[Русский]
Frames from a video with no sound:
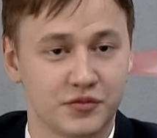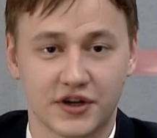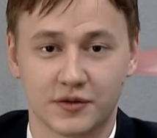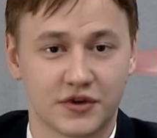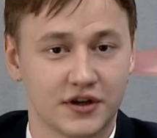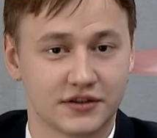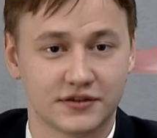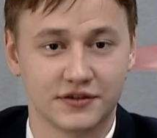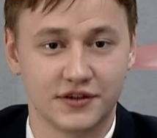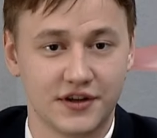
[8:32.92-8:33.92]
прям как
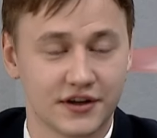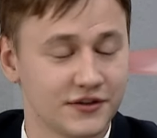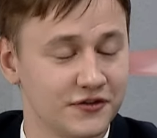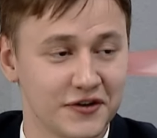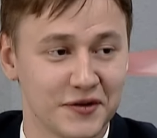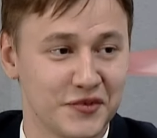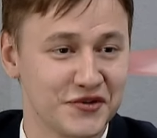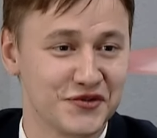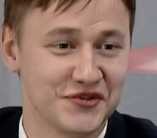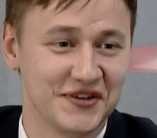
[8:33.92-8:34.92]
дня два по
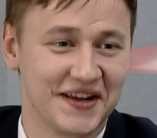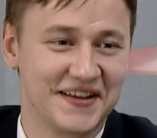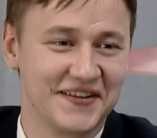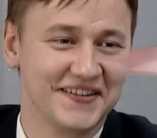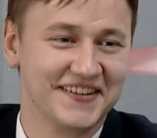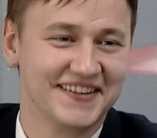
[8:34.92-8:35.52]
ощущениям.